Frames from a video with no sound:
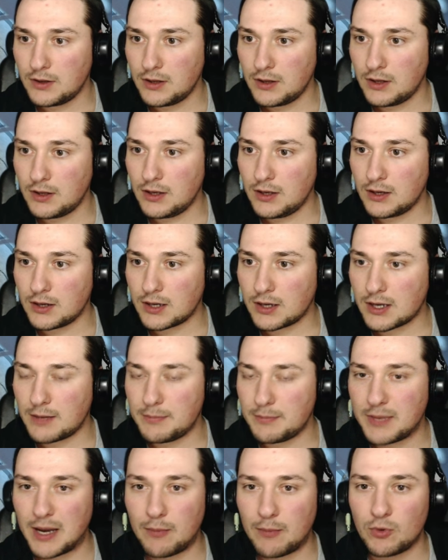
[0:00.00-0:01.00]
e
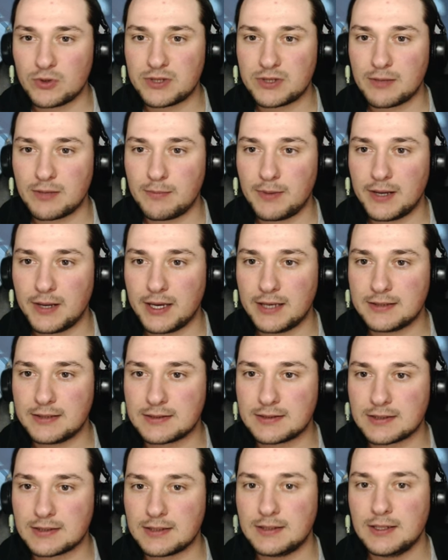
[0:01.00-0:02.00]
cambiamo il
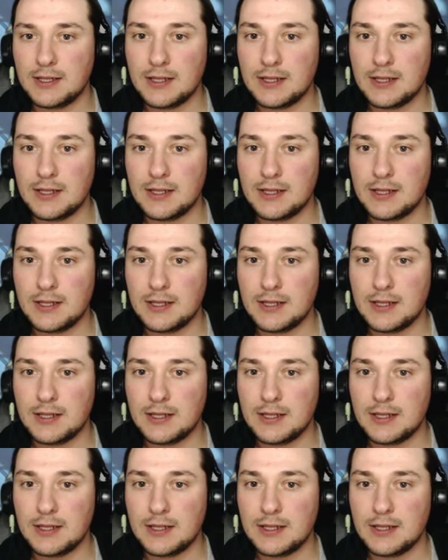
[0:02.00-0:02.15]
template.